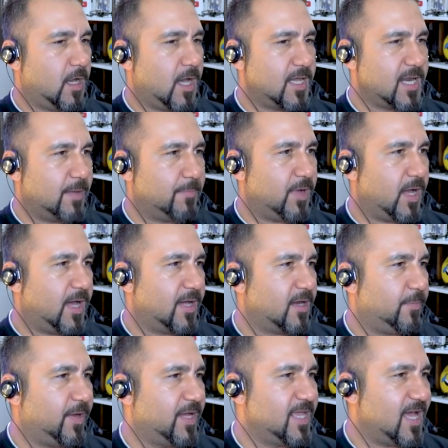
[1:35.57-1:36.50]
anam
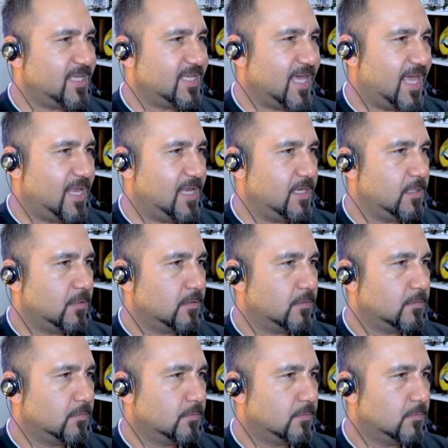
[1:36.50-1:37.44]
arabaya gel. Abi,
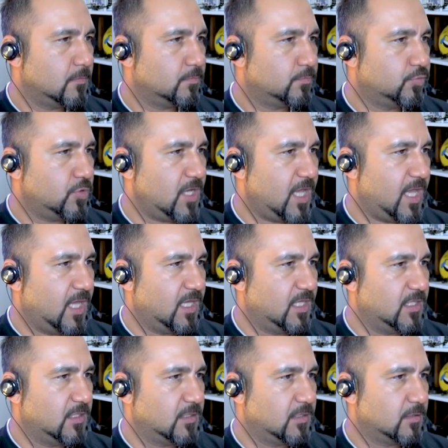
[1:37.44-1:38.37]
abi, yeter artık bu ne? Ya,
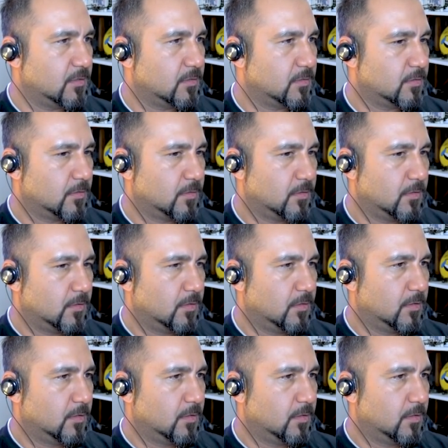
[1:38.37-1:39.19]
sıkanma artık arabayı.